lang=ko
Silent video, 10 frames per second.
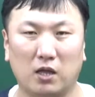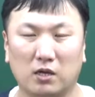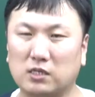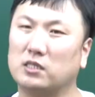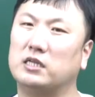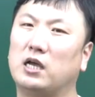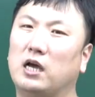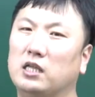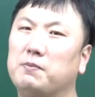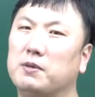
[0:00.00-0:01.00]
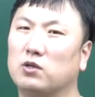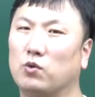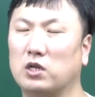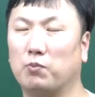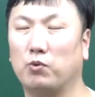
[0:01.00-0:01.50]
그래서 내 생각엔 EBS
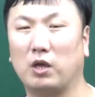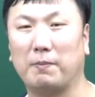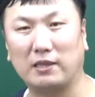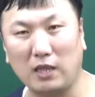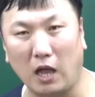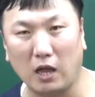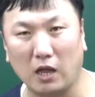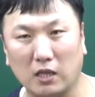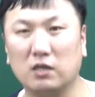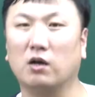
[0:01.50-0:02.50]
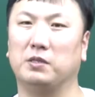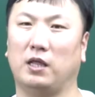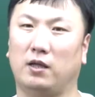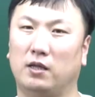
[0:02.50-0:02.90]
교재를 보는 게 맞다, 인 겁니다.